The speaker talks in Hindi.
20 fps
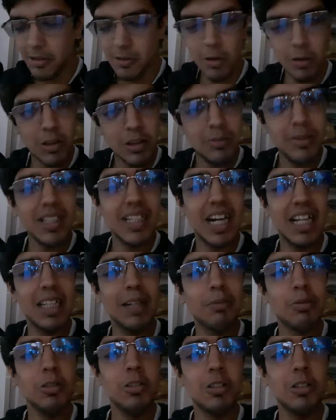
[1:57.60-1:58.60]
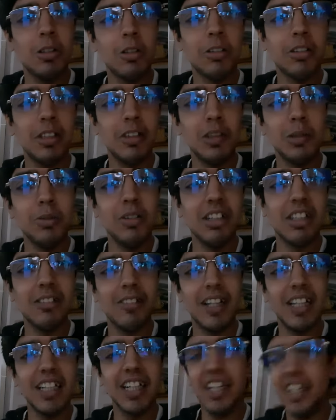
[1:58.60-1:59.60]
जो कुछ भी गाना पूछ लो सिद्धू मूसे
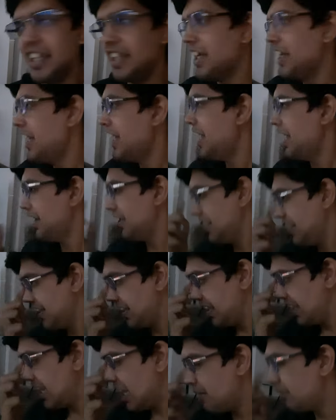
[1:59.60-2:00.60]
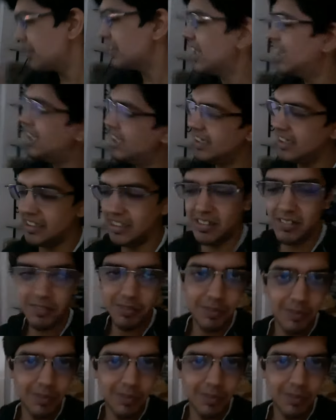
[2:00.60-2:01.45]
वाले का एक बार गाना गा दे